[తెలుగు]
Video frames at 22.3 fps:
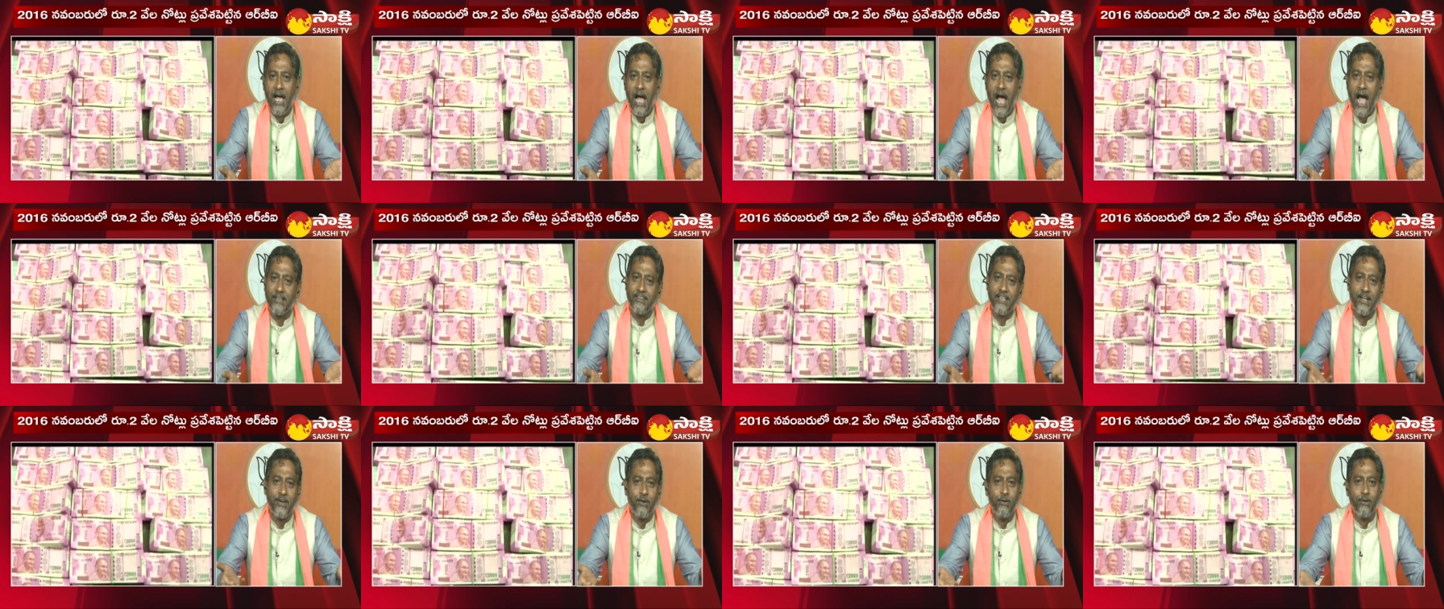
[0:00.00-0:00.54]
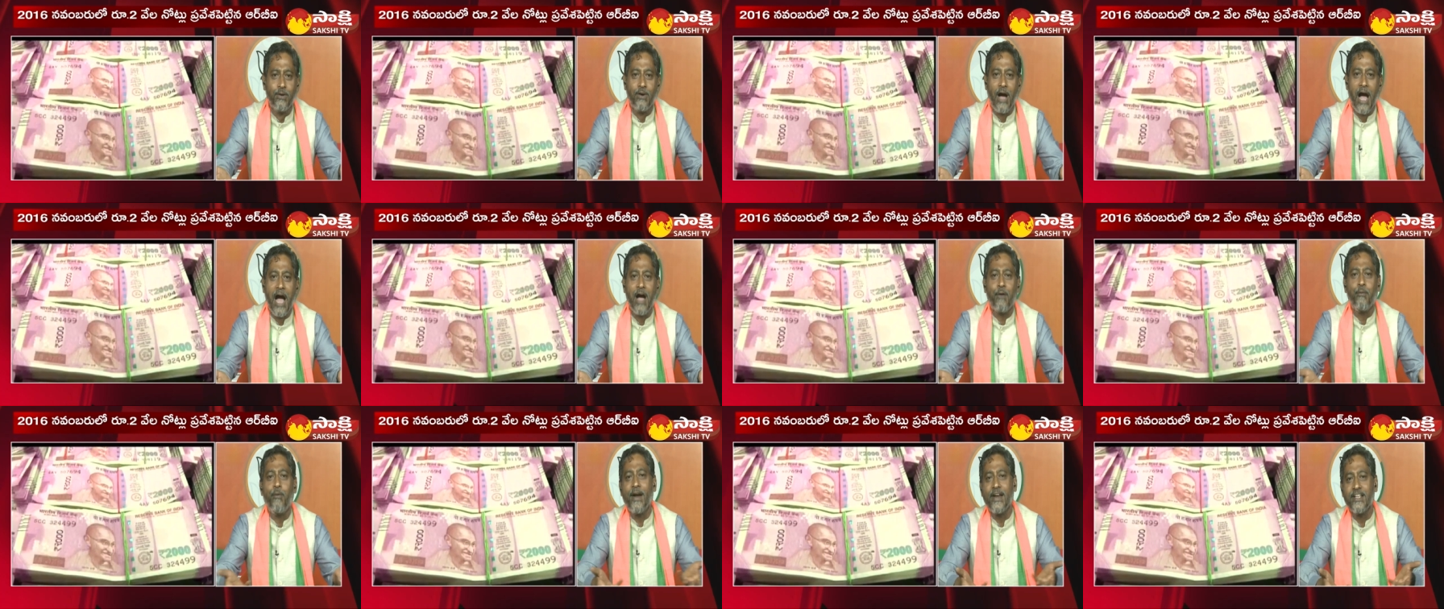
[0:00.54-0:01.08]
అందరూ
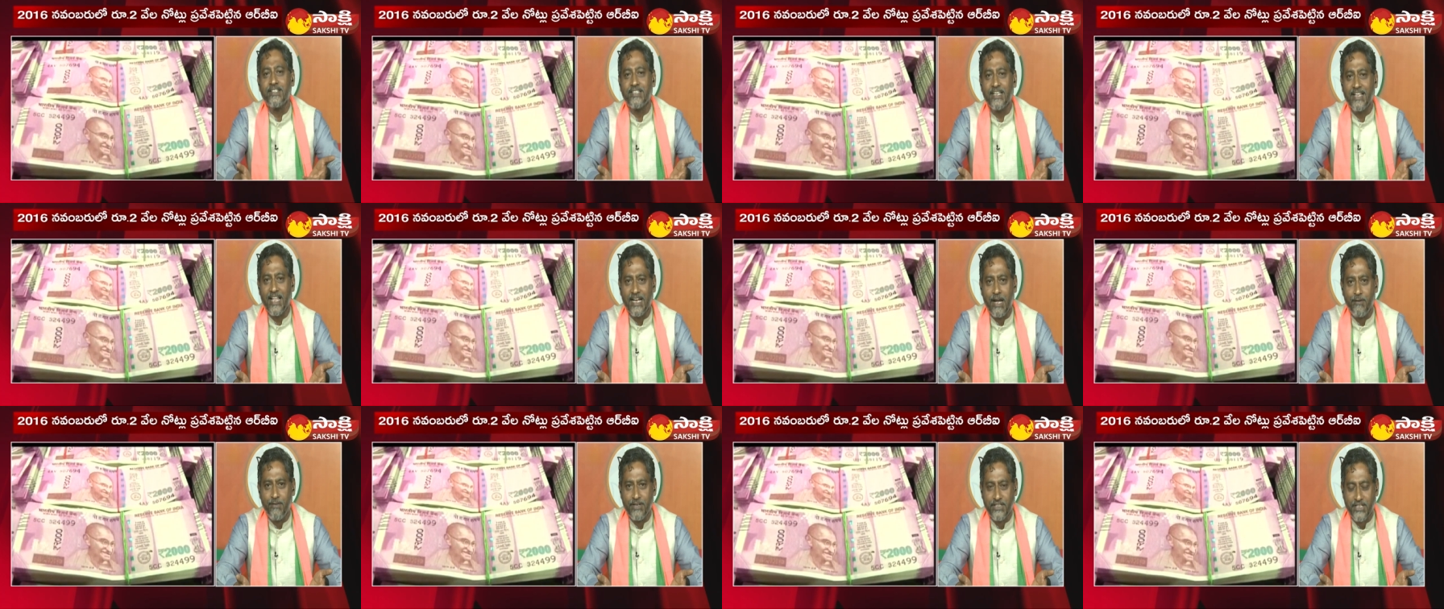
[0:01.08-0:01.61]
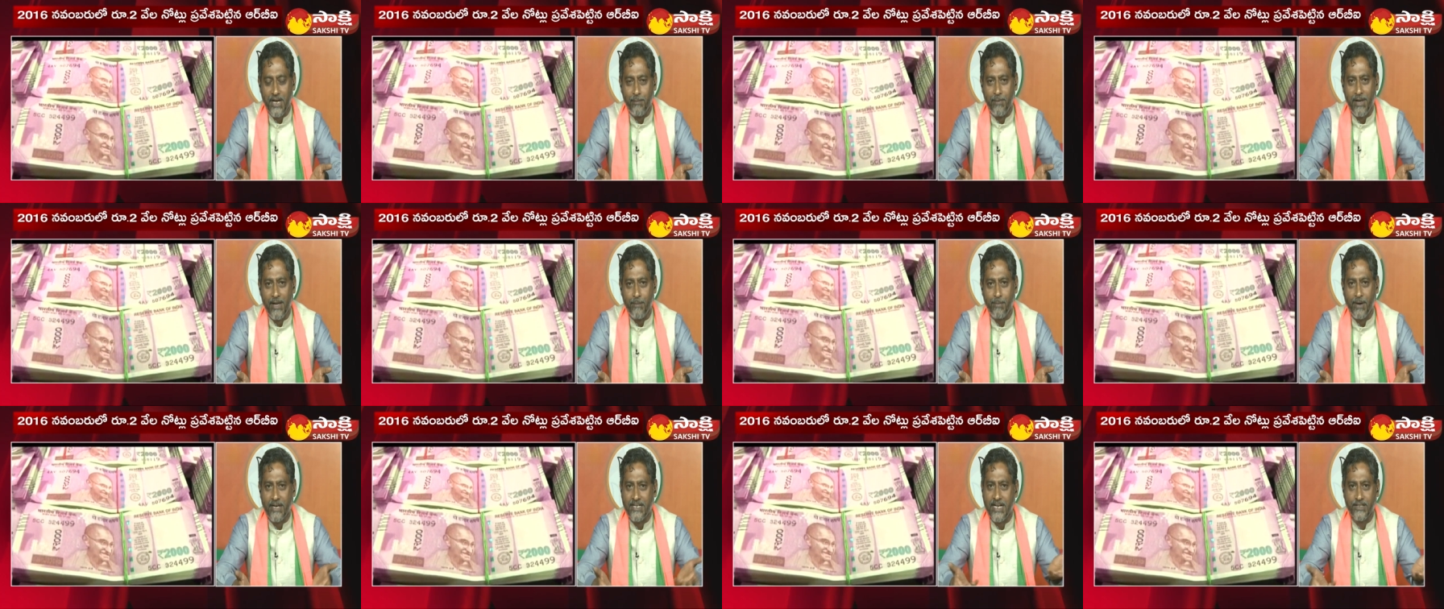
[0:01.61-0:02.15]
ఆహ్వానించదగ్గ విషయమే
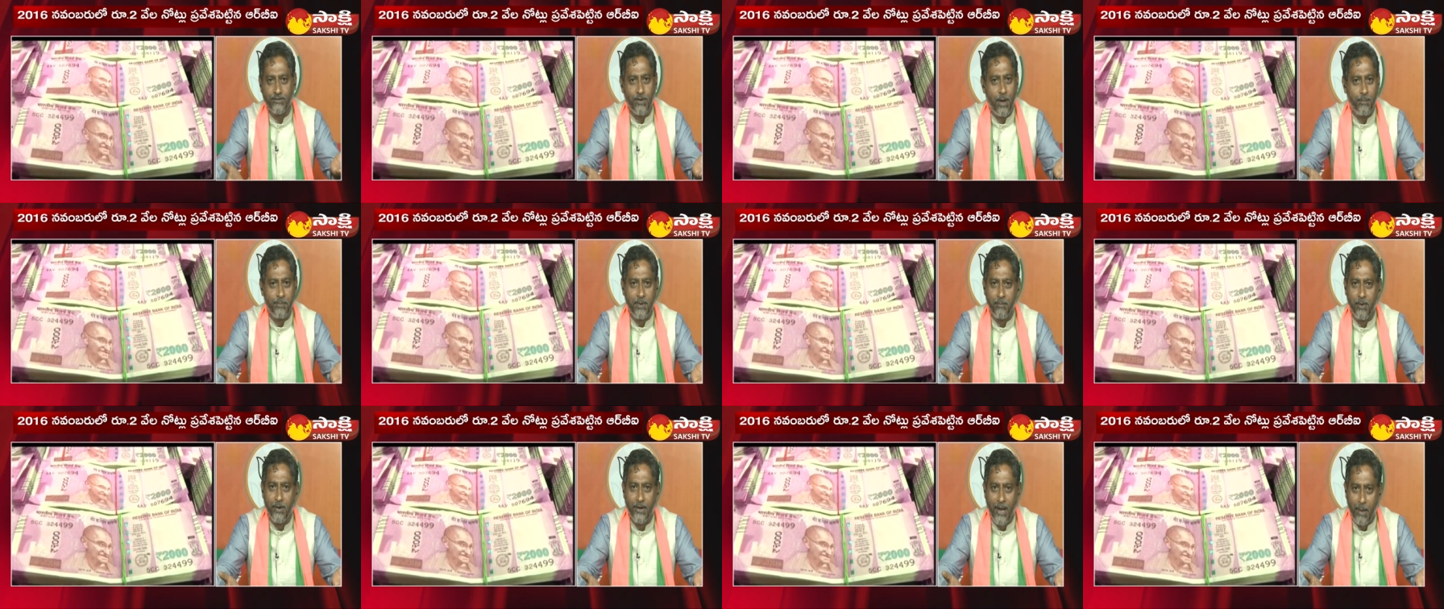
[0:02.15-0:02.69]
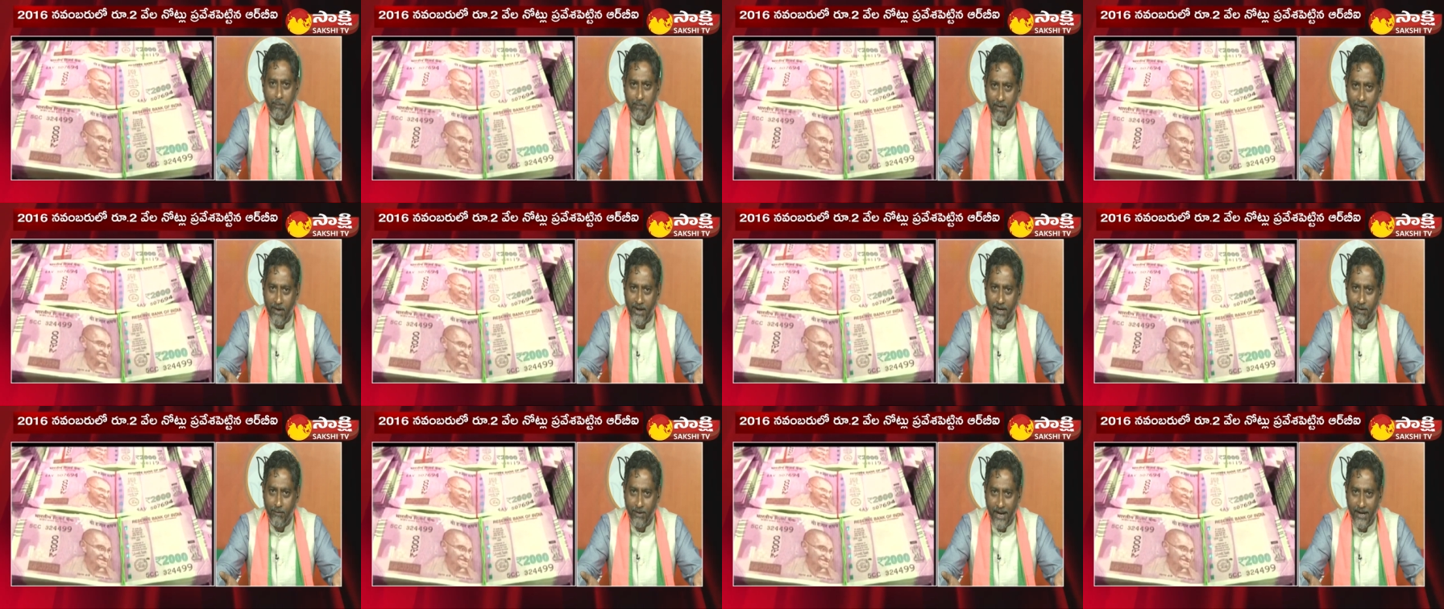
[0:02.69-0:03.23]
ప్రజాస్వామ్యంలో
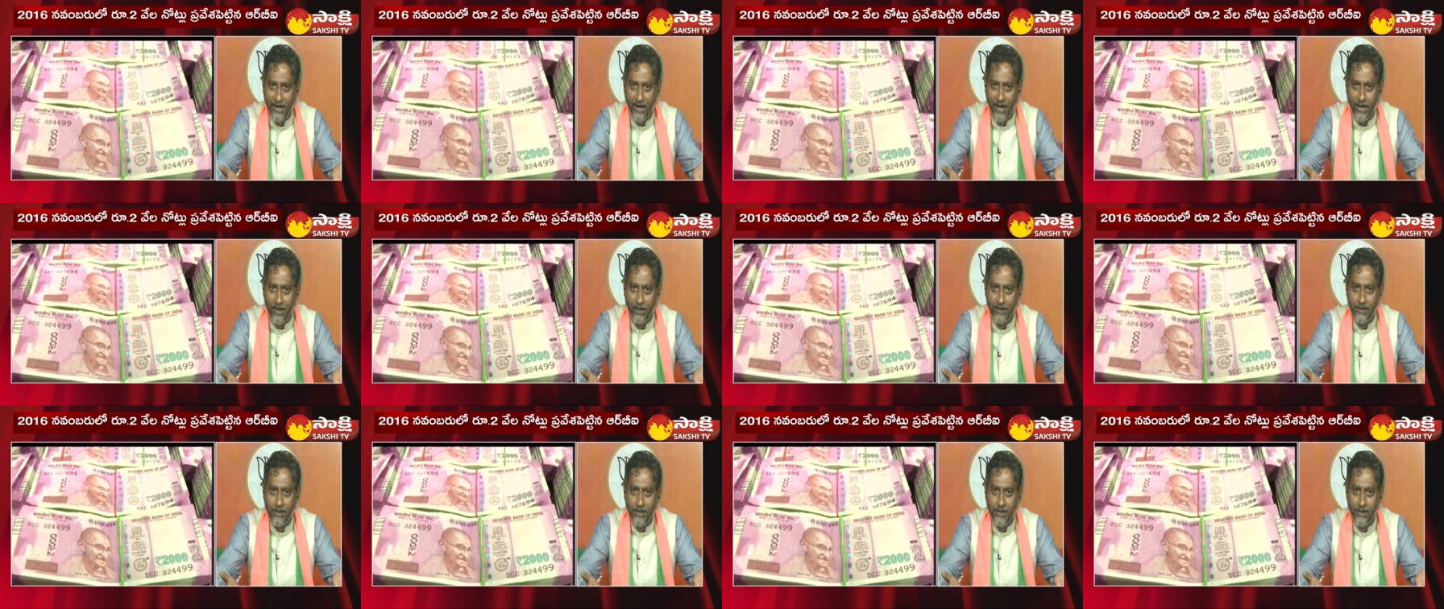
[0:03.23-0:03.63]
నమ్మేవారు ఎవరైనా